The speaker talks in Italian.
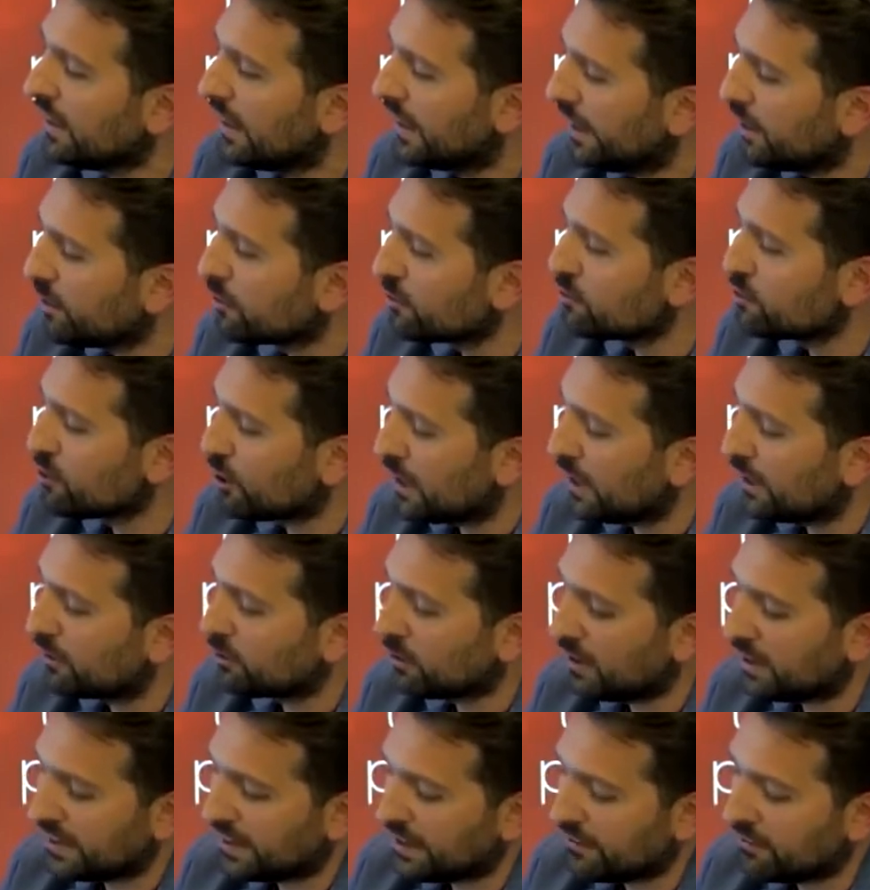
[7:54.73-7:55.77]
E io ho
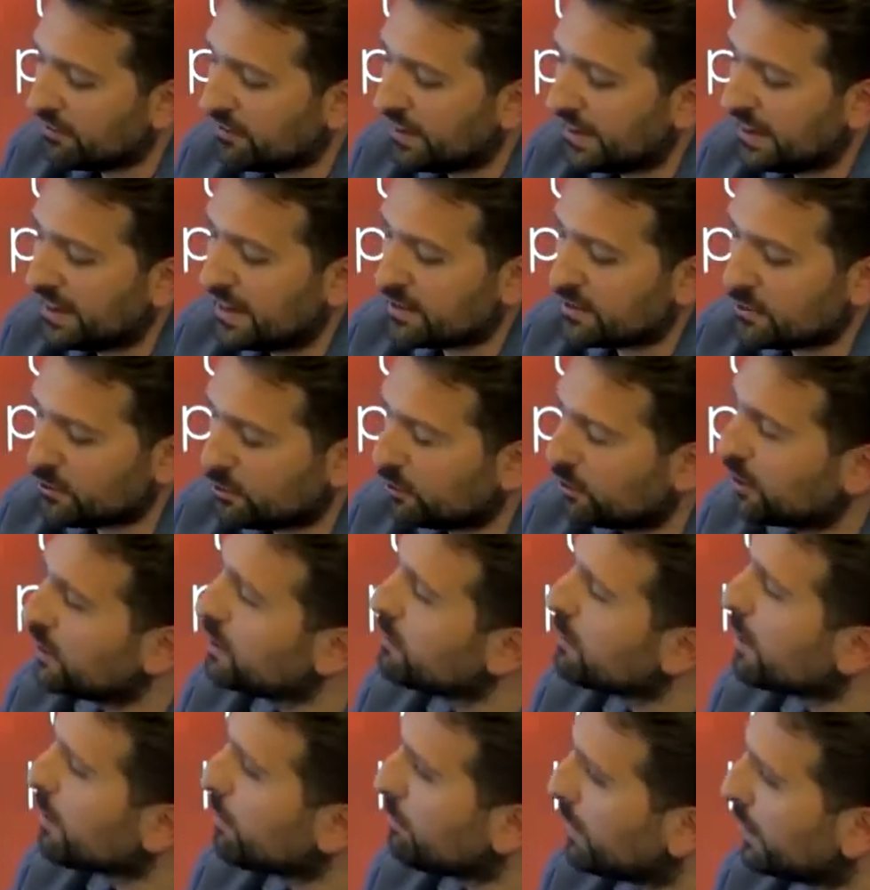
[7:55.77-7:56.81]
giocato anche a fare una sorta
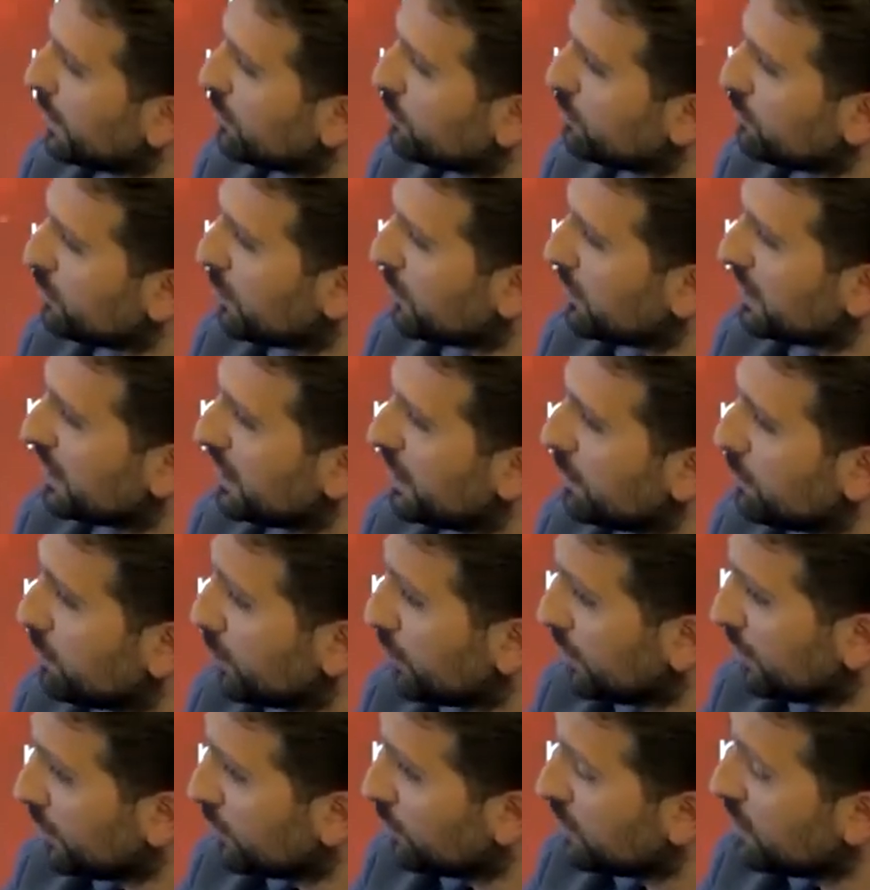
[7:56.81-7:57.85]
di mappatura, perché il
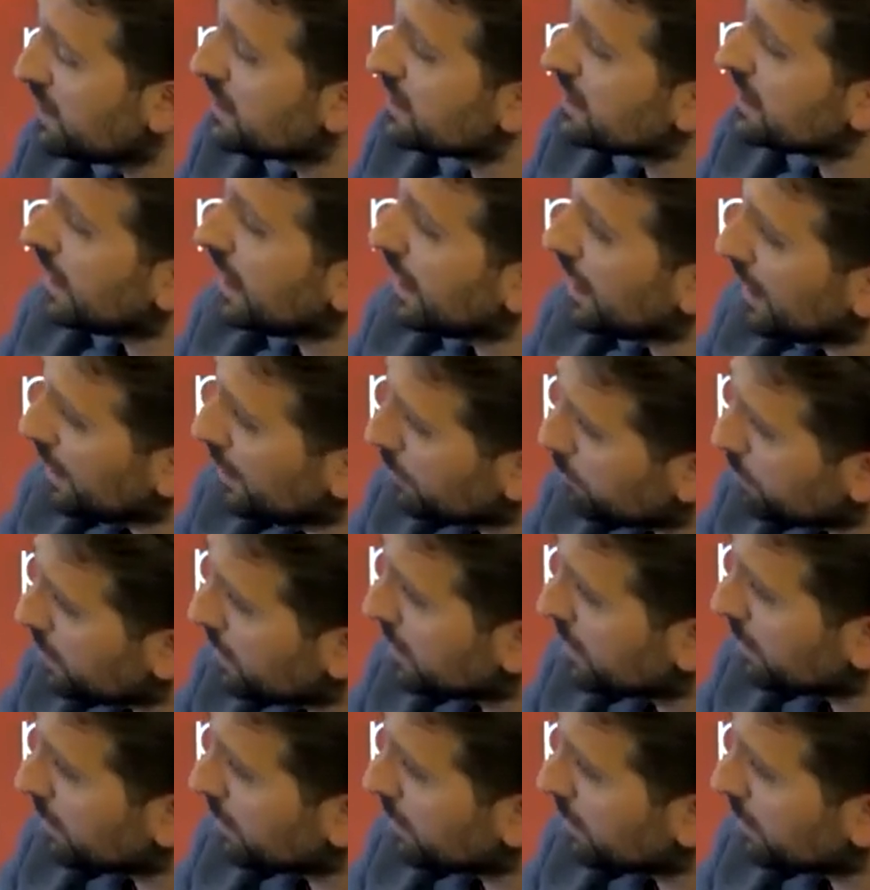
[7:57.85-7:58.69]
protagonista abita a